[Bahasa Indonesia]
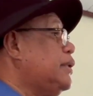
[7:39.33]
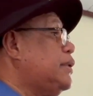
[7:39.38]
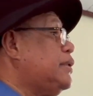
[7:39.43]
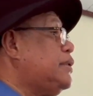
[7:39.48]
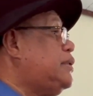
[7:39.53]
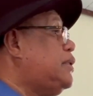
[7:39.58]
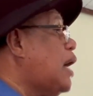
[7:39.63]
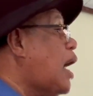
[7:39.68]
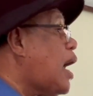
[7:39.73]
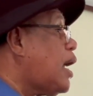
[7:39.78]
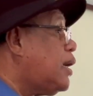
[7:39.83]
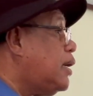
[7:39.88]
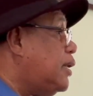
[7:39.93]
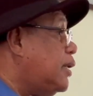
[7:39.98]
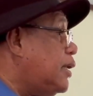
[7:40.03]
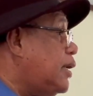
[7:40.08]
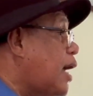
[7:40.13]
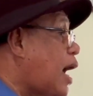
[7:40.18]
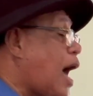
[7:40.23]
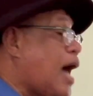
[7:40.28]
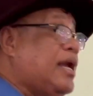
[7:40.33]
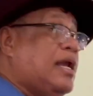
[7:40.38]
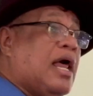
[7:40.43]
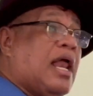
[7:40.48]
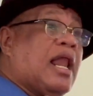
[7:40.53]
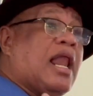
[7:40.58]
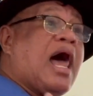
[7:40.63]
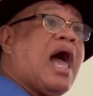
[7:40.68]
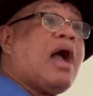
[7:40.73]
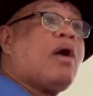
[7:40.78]
Jadi ada
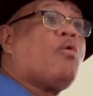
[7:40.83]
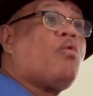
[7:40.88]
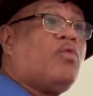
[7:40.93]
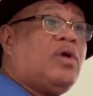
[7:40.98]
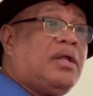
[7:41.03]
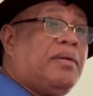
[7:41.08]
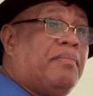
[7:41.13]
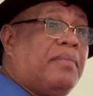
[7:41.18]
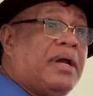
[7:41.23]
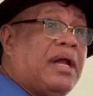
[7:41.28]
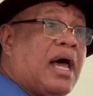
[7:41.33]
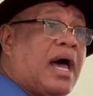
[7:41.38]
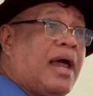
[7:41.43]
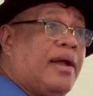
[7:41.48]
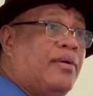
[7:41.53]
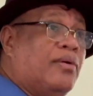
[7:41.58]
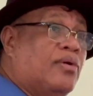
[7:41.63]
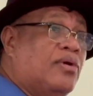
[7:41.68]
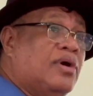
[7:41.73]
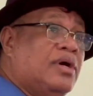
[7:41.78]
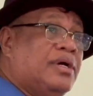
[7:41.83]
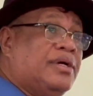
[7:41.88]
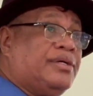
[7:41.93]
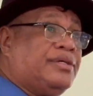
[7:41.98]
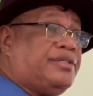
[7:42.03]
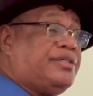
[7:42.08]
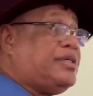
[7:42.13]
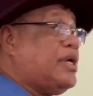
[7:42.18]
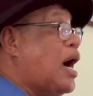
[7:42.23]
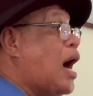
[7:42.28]
lagu di Manado,
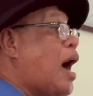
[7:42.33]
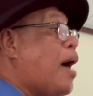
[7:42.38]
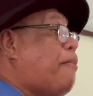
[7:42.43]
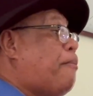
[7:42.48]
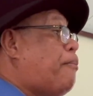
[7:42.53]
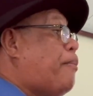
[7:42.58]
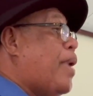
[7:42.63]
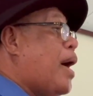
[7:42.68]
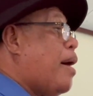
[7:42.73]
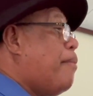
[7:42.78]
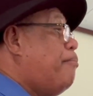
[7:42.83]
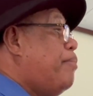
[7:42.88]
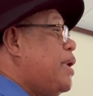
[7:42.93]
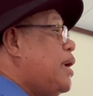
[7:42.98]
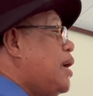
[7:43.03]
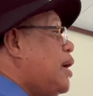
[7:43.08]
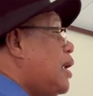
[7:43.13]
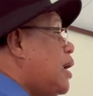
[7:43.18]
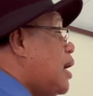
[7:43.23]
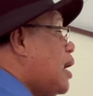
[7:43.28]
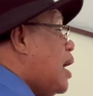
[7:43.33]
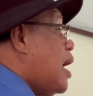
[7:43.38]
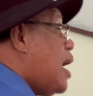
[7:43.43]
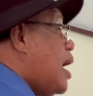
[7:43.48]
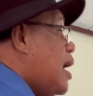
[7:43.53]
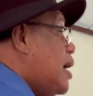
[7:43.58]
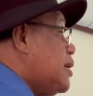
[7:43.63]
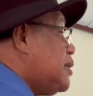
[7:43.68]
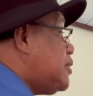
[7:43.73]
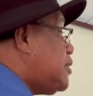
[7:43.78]
siapa
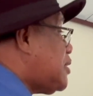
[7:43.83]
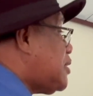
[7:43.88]
bilang